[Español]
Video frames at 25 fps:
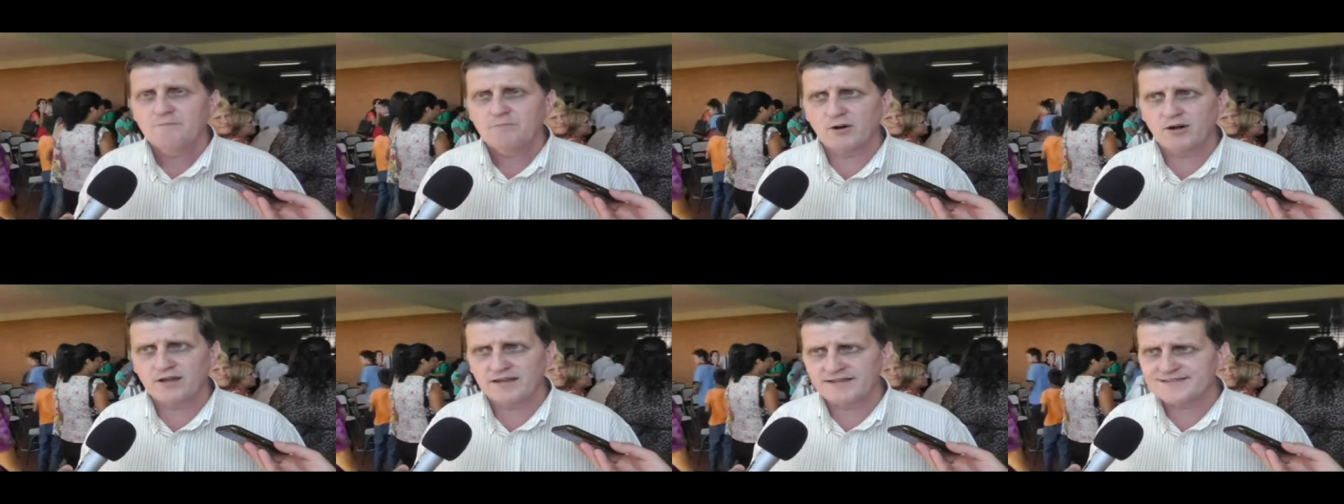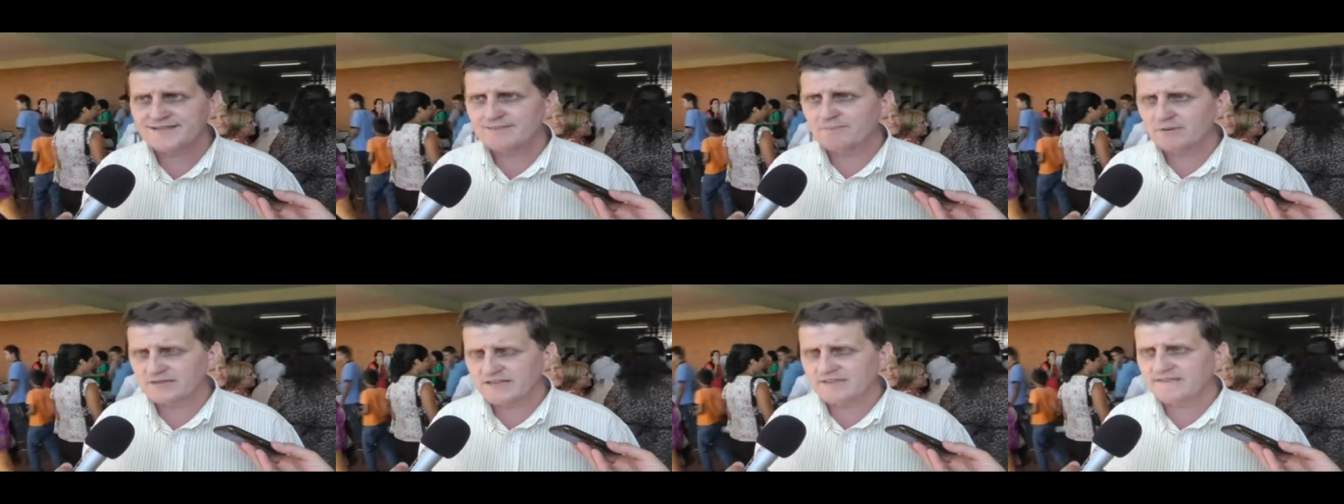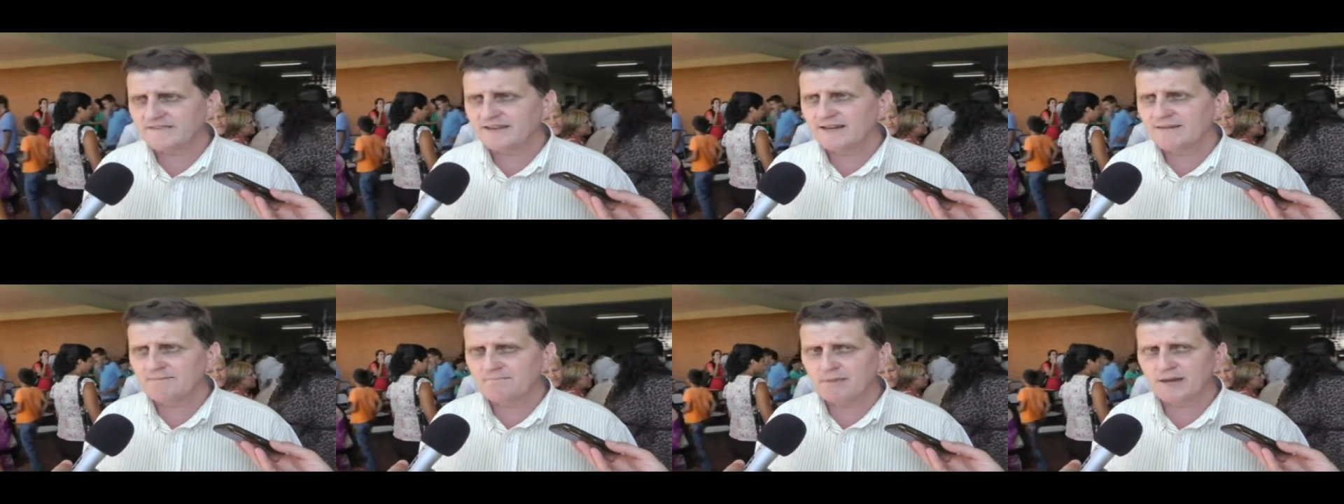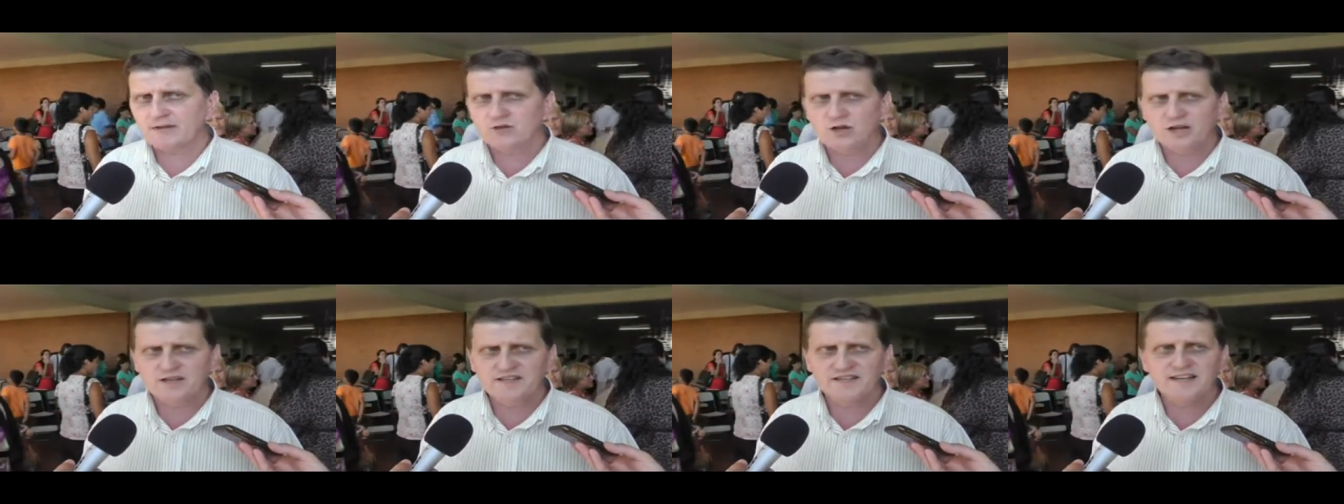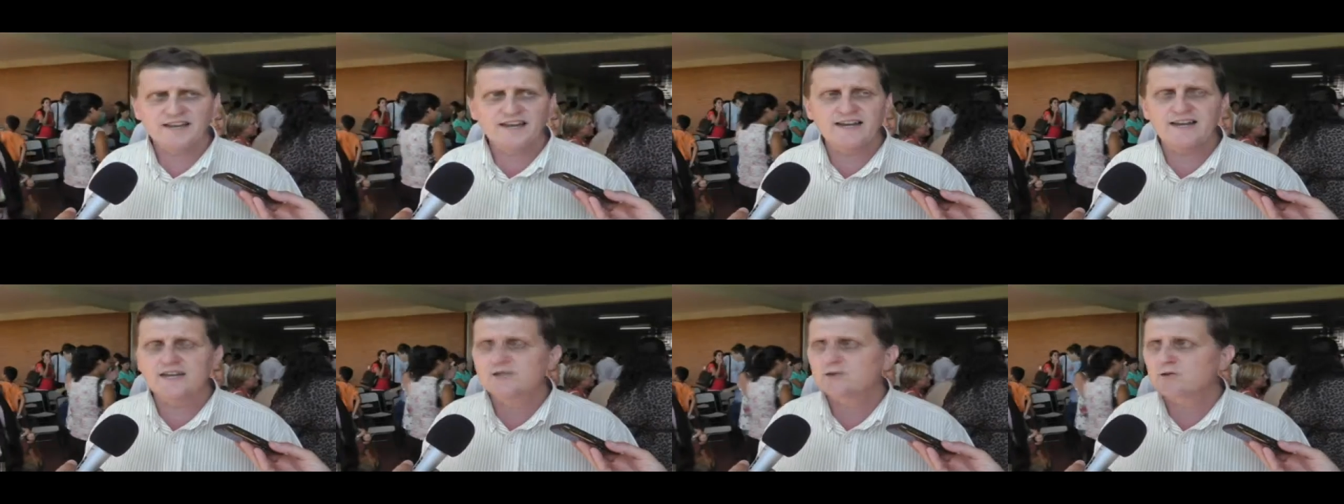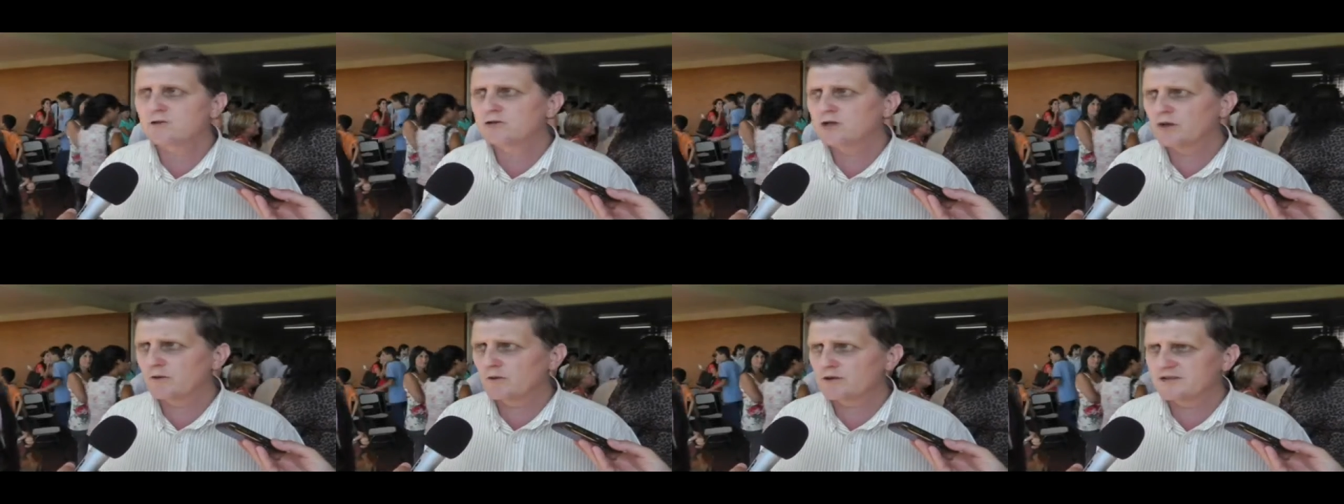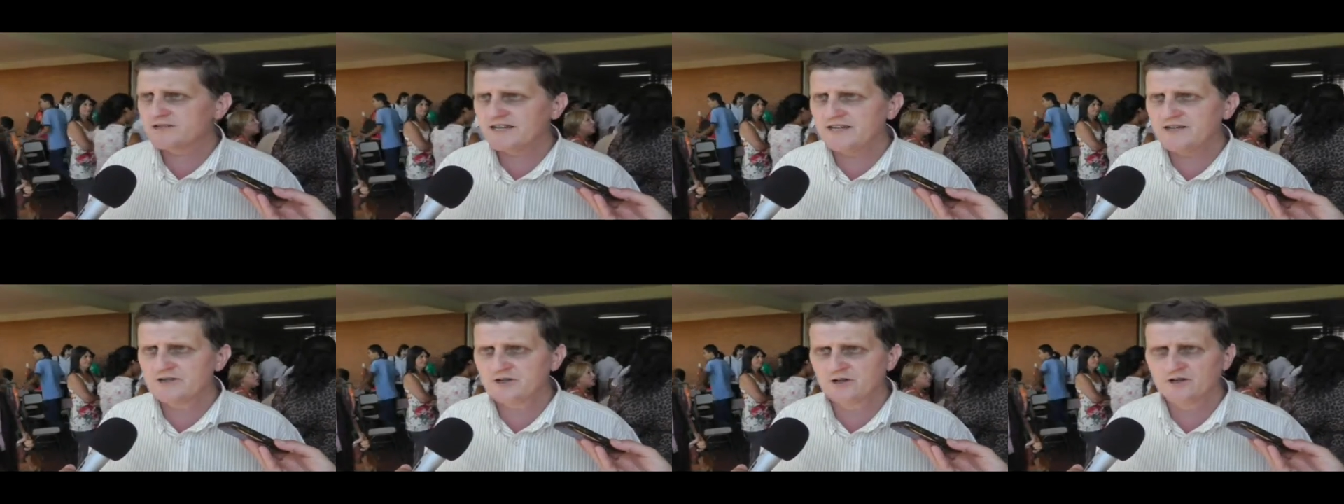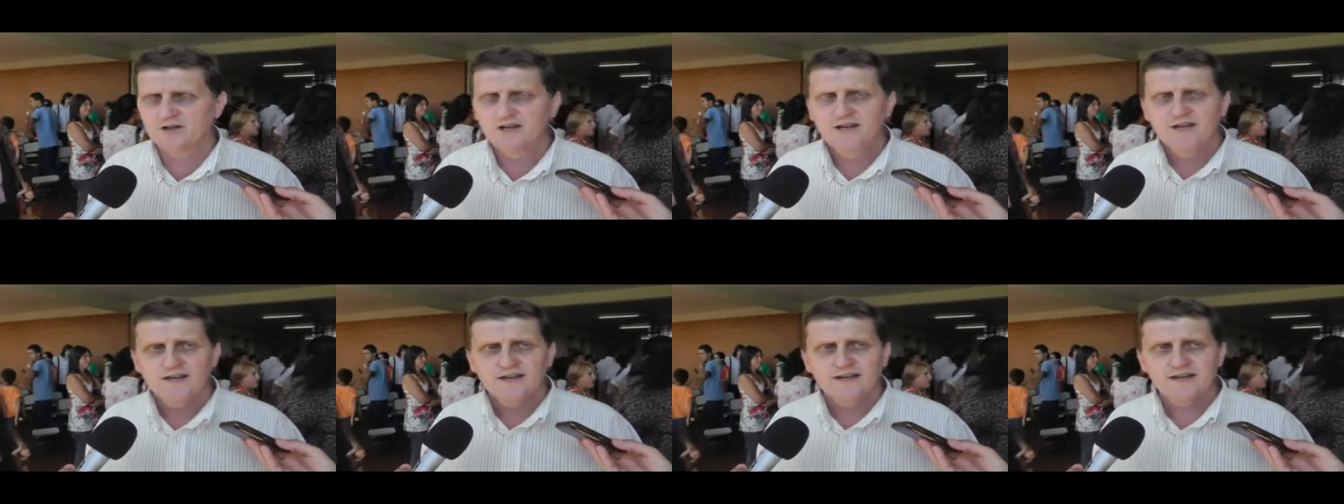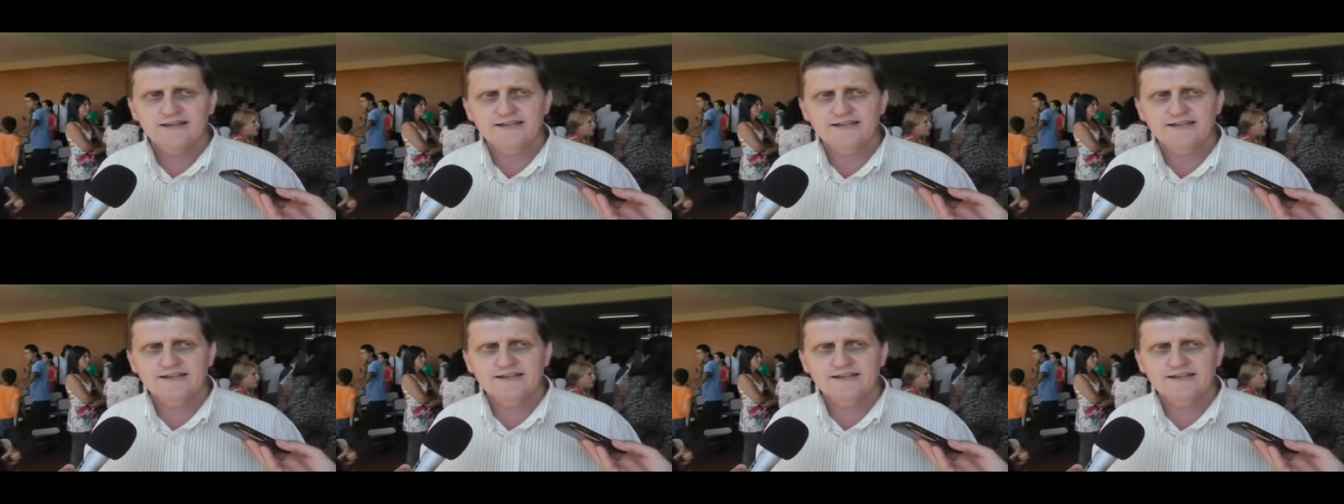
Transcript: porque es importante el impacto que tiene en el sueldo de bolsillo.